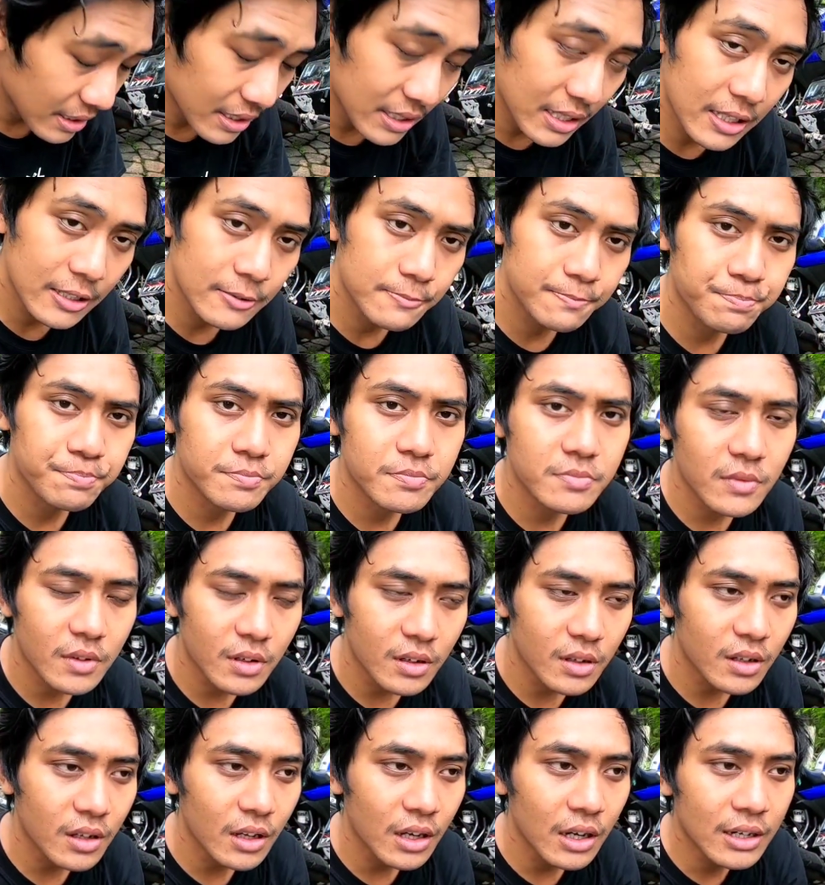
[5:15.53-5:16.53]
di
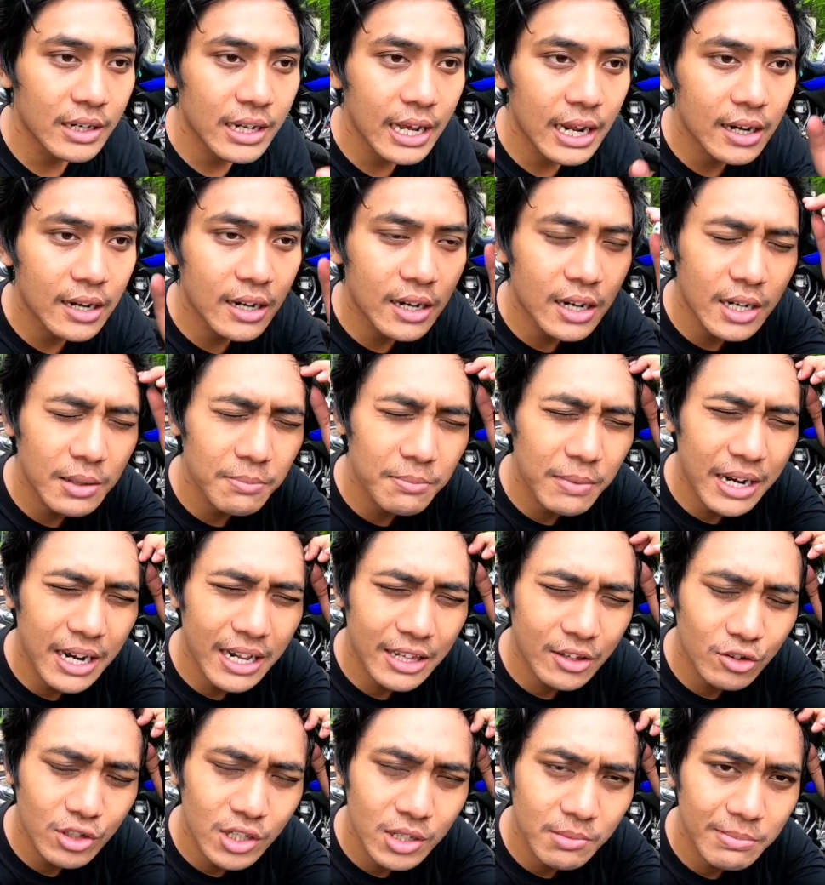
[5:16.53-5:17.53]
dealer
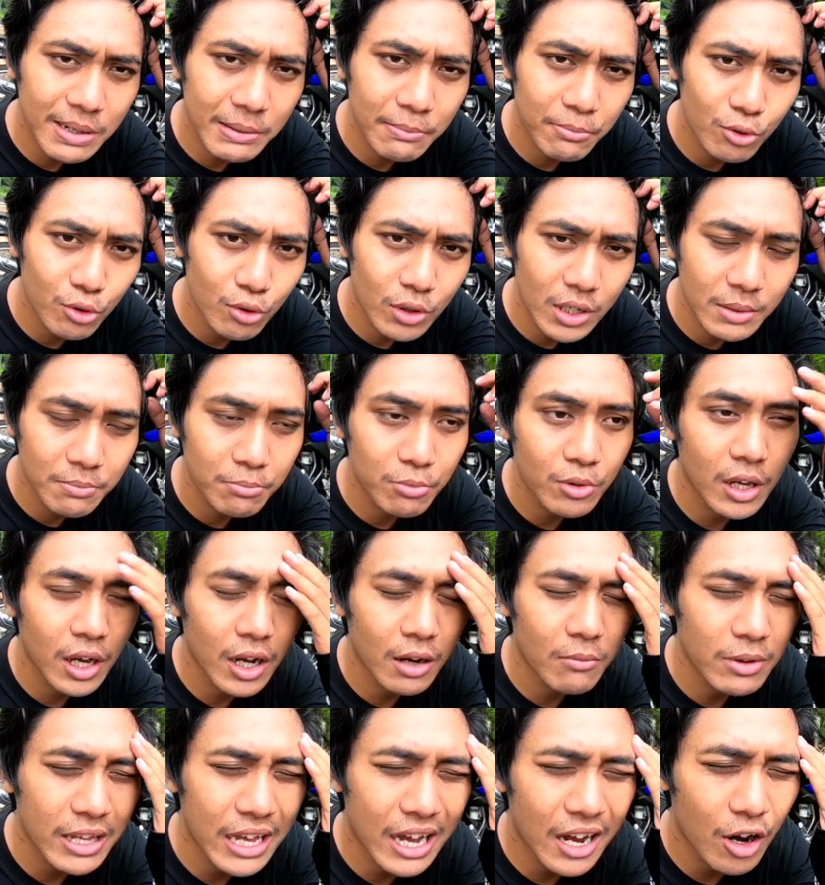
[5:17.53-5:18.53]
550 ribu ya
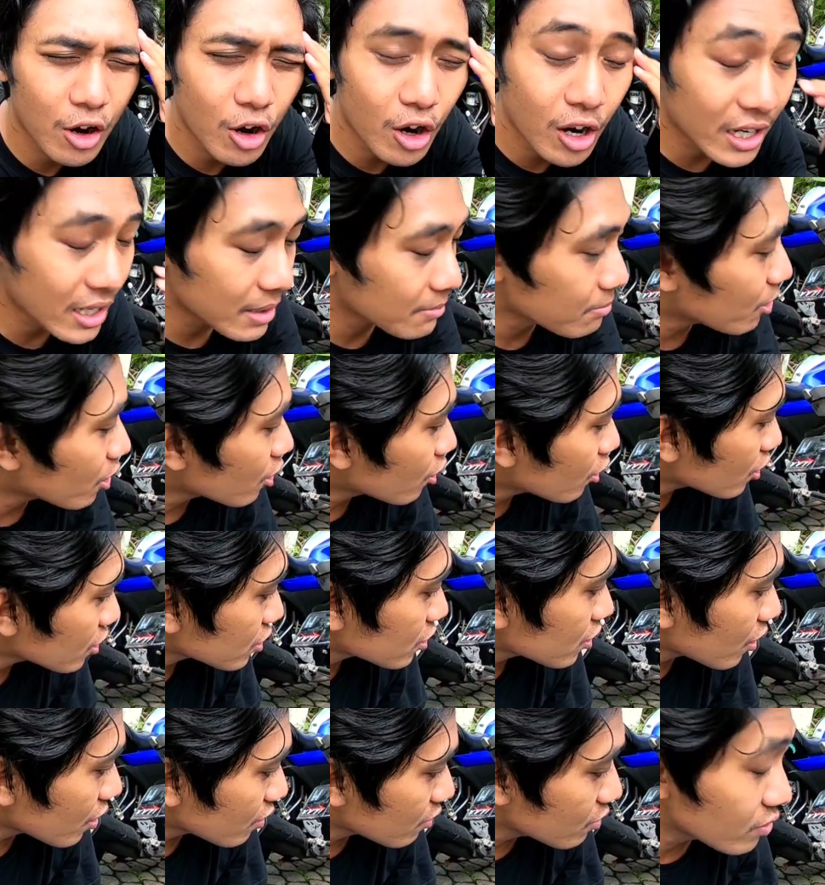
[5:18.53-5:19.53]
yang ori
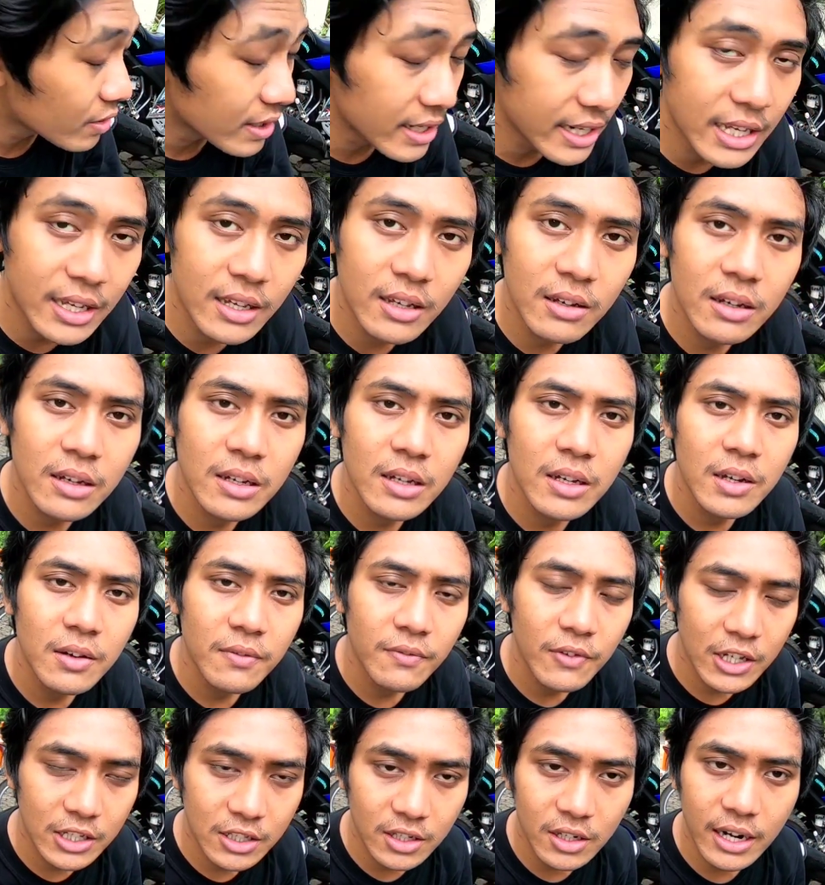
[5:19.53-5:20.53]
monosok kuning
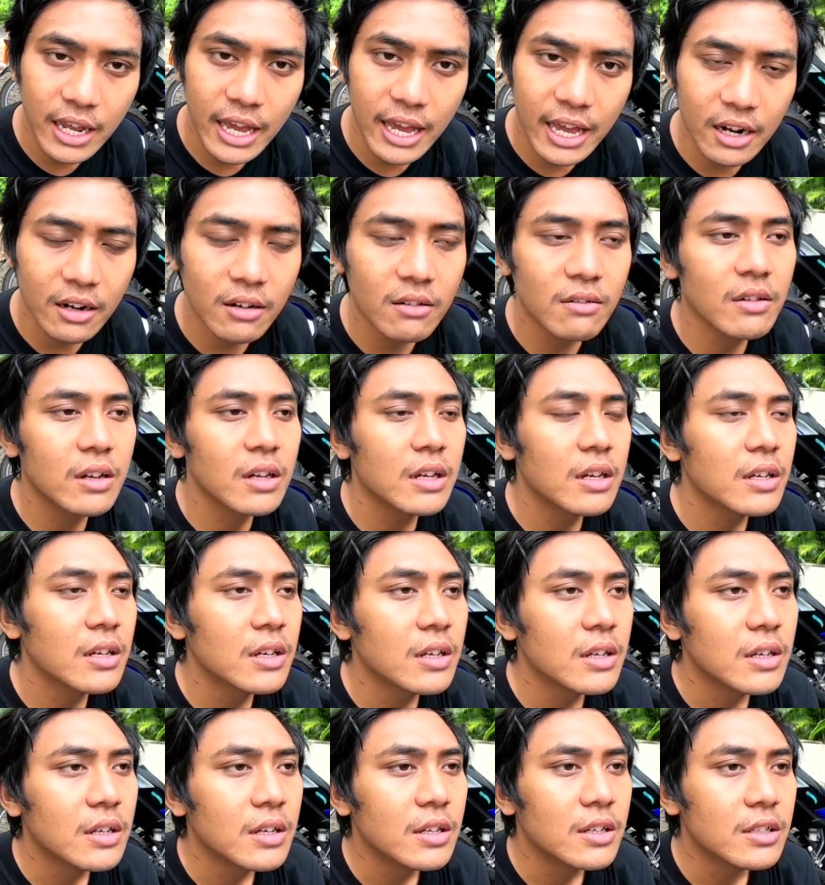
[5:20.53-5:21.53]
fiction air
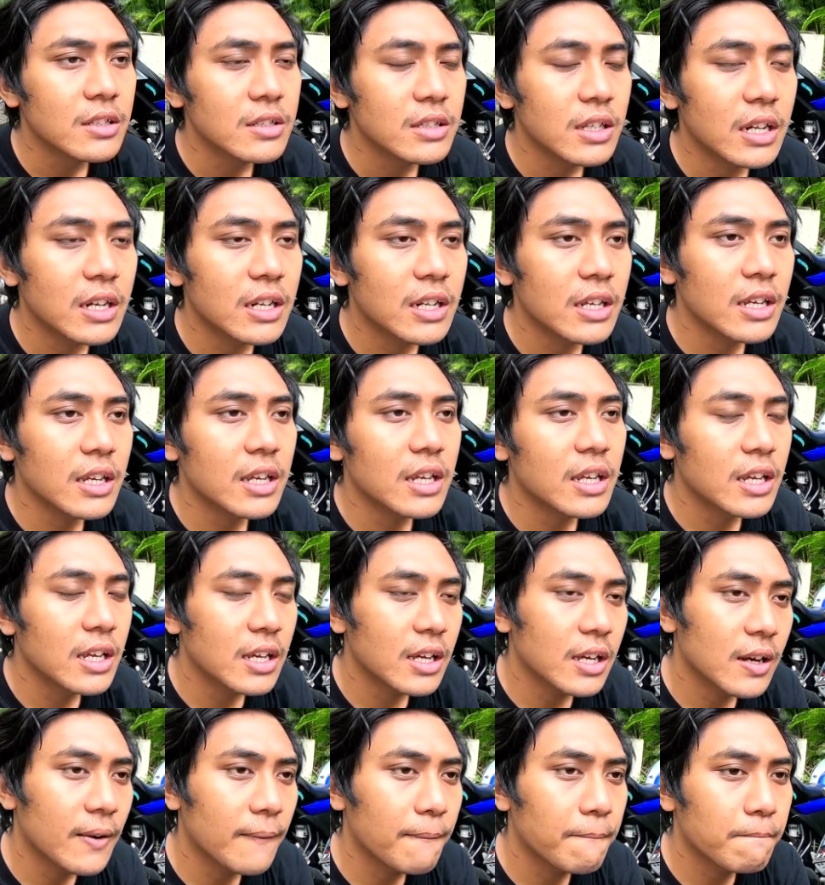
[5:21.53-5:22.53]
jadi
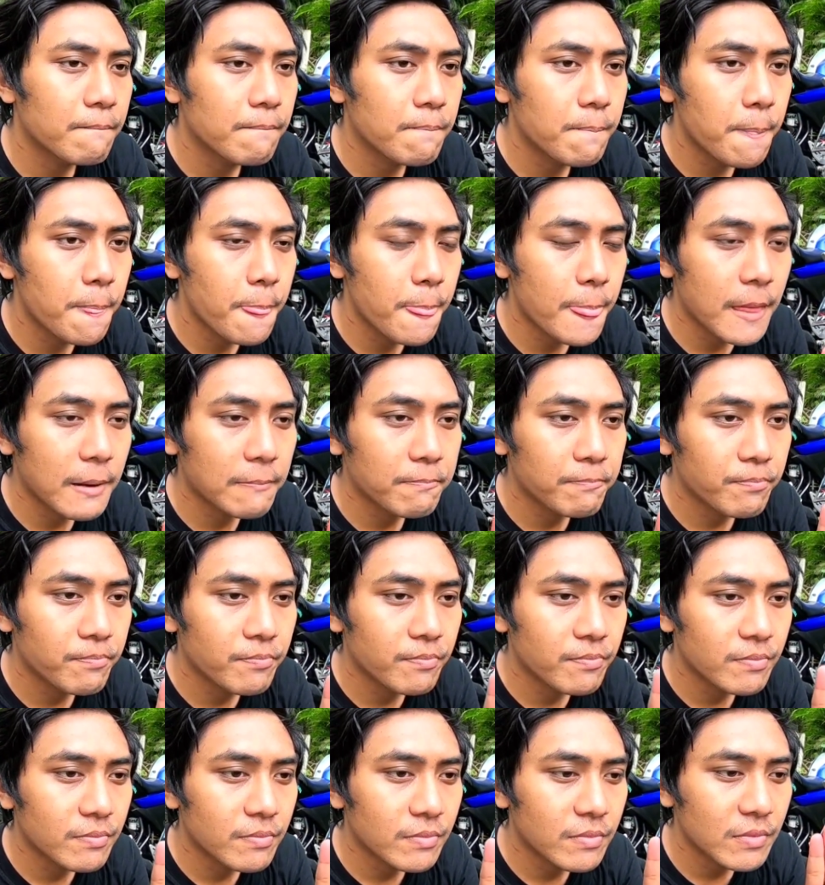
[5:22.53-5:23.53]

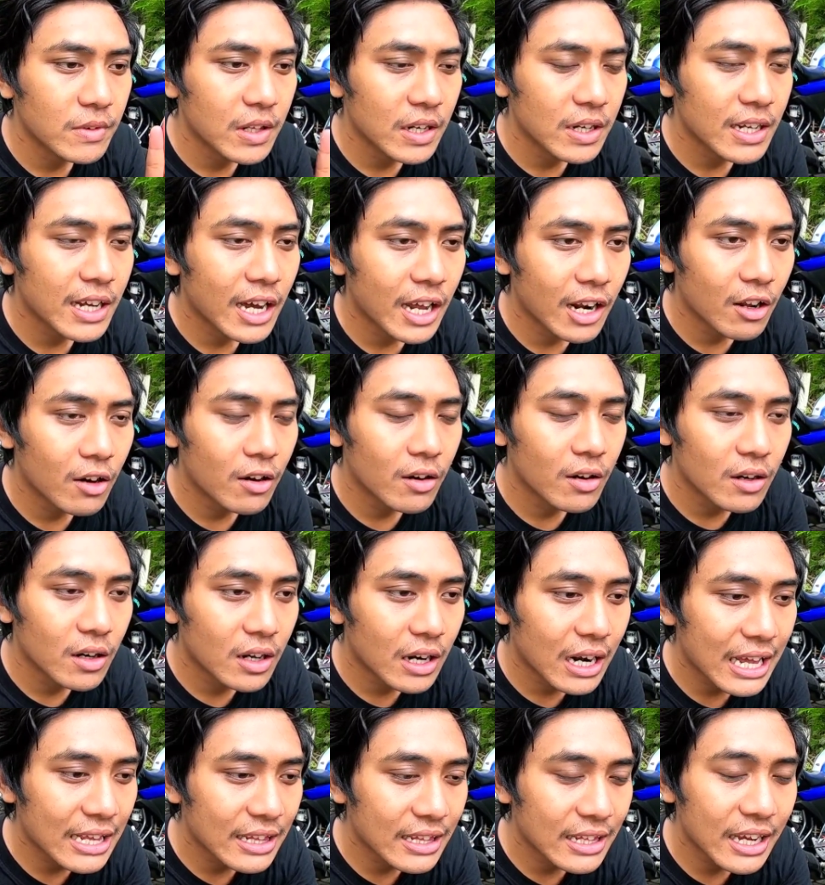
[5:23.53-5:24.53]
jadi kalau
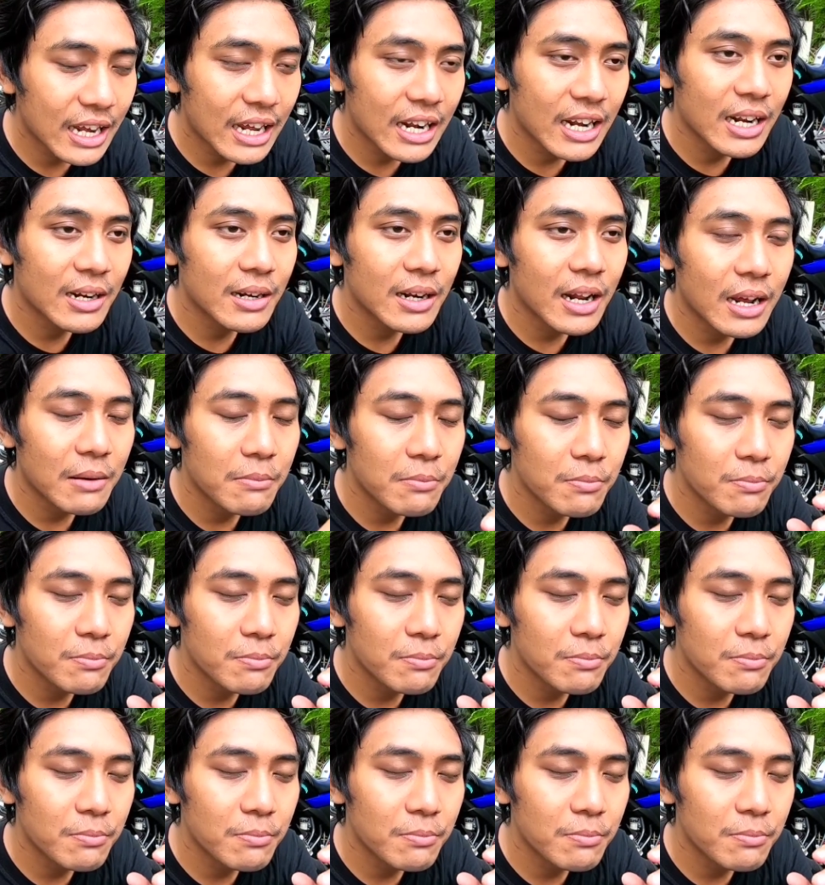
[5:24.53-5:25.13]
rantai kalian